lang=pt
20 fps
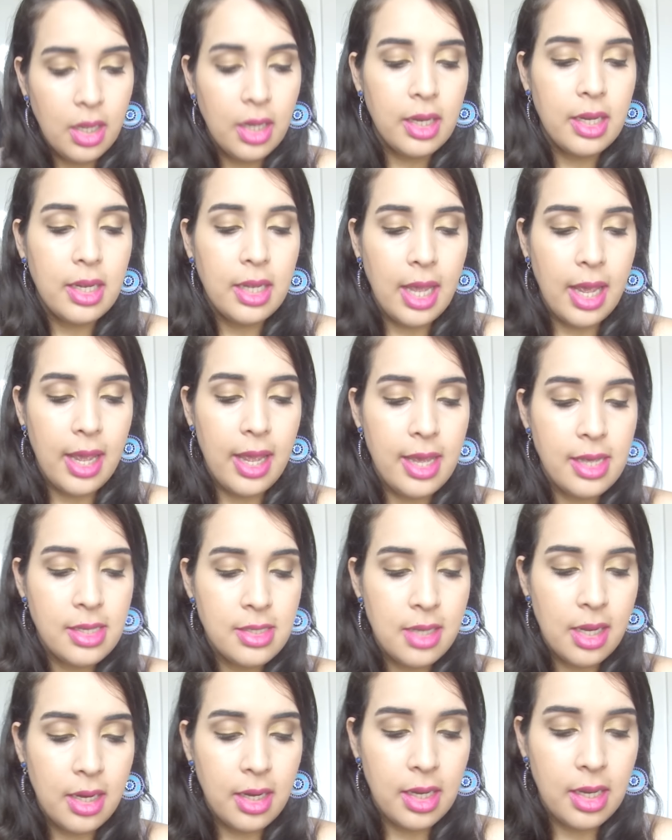Que é
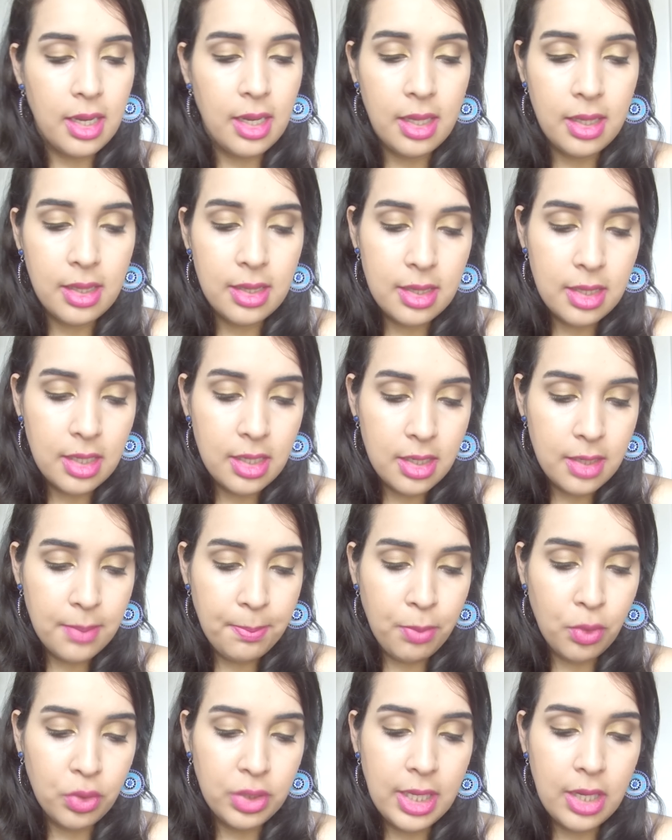esse aqui, da eh,
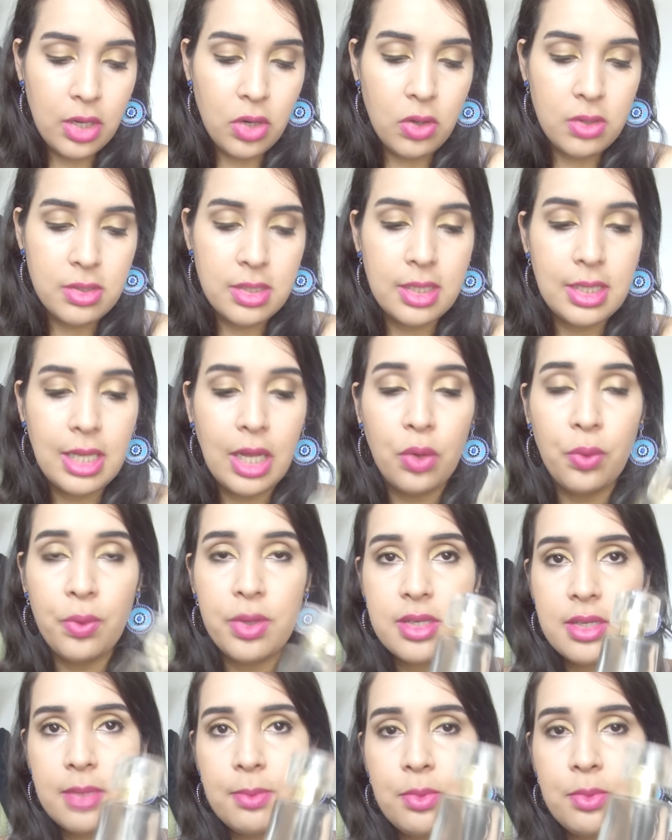Poderosa, da Luisa